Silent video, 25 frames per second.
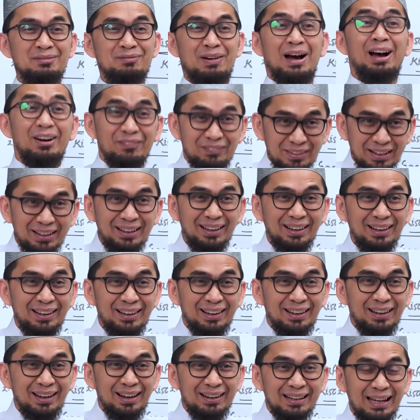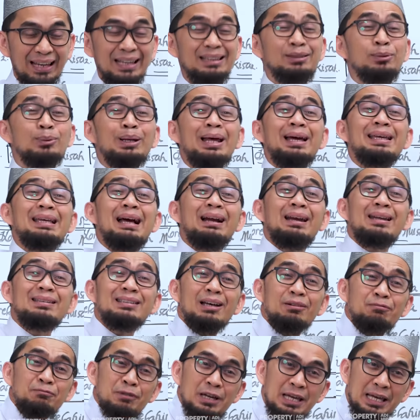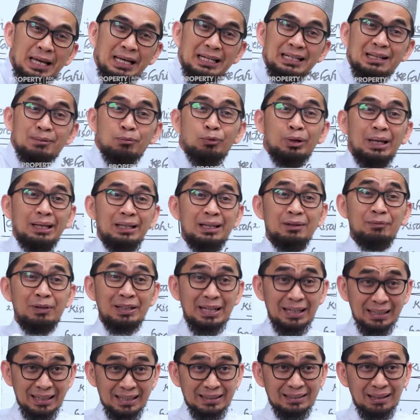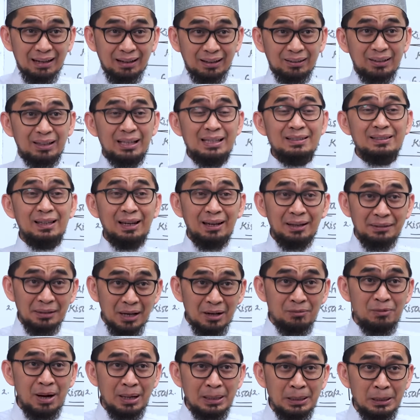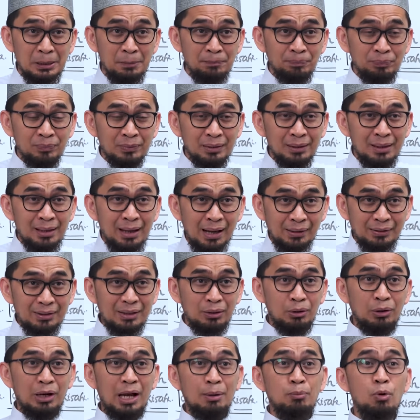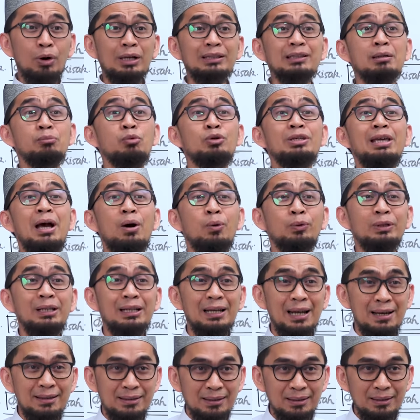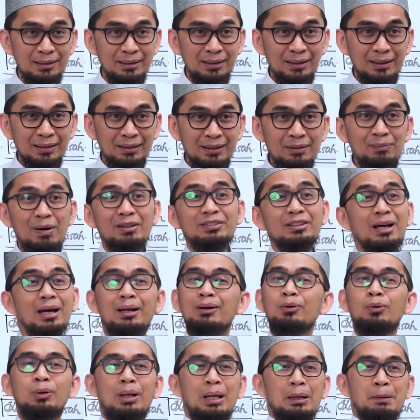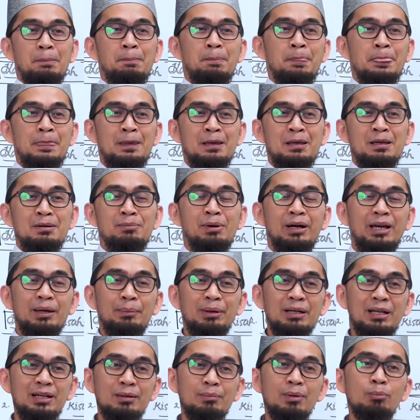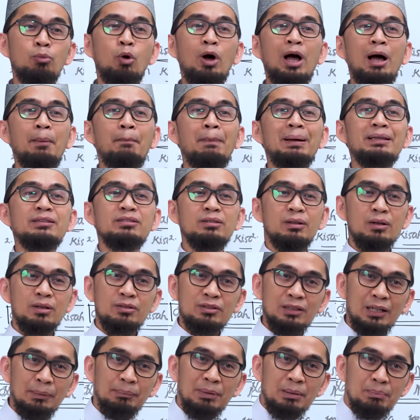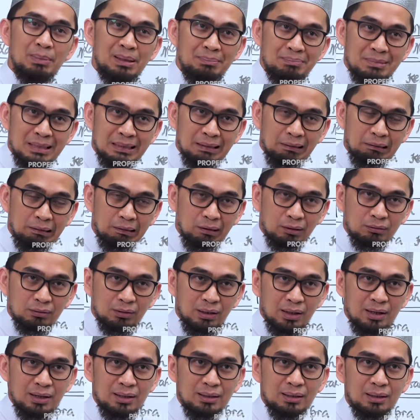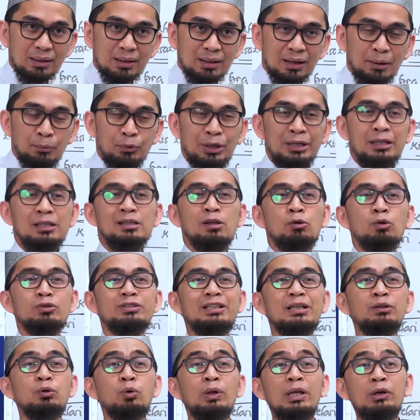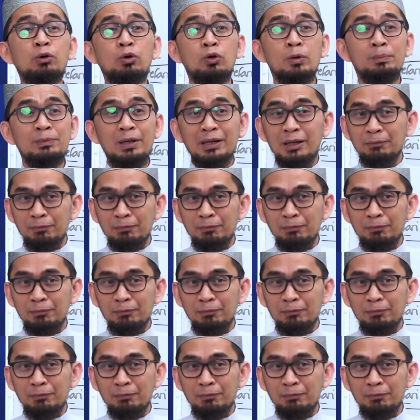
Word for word: Paham ya? Nah itulah yang disampaikan kemudian kepada kita karena risalahnya abadi. Nanti kalau kamu ketemu Yahudi lagi, dibaca Al-Quran. Bagaimana Nabi Muhammad SAW dibimbing oleh Allah, kemudian diteruskan kurikulumnya